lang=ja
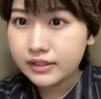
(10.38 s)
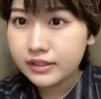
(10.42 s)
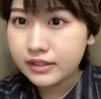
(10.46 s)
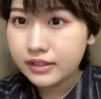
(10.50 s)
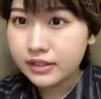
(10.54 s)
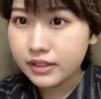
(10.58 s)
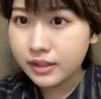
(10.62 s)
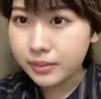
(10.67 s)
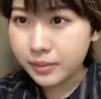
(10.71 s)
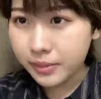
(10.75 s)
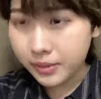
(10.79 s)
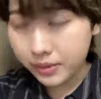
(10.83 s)

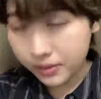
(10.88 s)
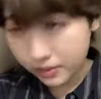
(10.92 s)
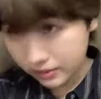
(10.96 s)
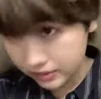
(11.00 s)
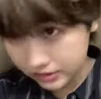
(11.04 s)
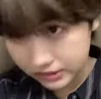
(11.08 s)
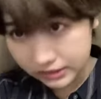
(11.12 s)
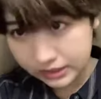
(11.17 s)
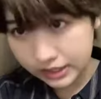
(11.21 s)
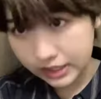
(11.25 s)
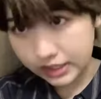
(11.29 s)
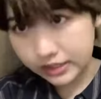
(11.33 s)
やっぱ
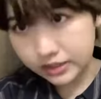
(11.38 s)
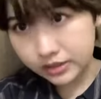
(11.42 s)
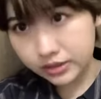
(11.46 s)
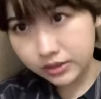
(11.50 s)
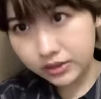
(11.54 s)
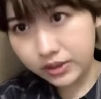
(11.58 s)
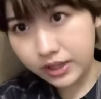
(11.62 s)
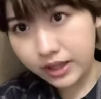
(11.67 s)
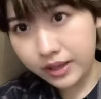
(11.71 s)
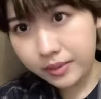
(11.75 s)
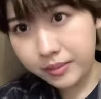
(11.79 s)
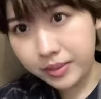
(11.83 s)
コンサート
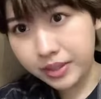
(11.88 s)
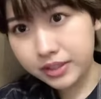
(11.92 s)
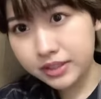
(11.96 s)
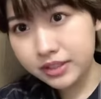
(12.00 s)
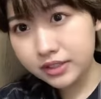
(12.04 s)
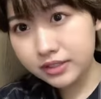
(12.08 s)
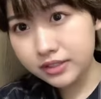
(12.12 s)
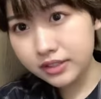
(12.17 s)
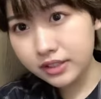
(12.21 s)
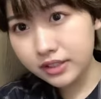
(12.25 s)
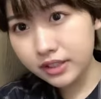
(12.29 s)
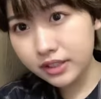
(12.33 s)
ね、めちゃ
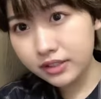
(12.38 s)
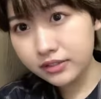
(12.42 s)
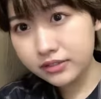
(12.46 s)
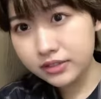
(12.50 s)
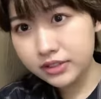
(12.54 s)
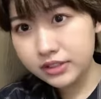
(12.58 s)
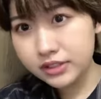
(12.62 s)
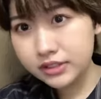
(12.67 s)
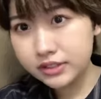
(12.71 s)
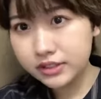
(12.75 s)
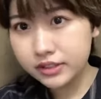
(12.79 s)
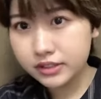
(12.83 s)
くちゃ
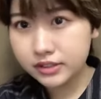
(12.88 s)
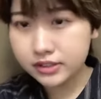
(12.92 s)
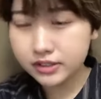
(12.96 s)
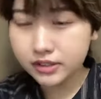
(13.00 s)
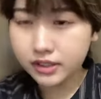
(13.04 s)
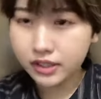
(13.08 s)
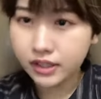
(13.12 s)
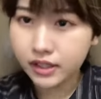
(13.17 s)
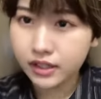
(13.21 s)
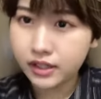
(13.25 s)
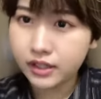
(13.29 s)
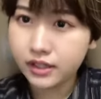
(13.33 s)
寂しいです
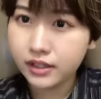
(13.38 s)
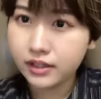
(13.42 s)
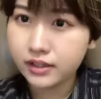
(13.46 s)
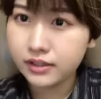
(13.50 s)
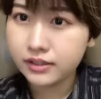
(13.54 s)
ね。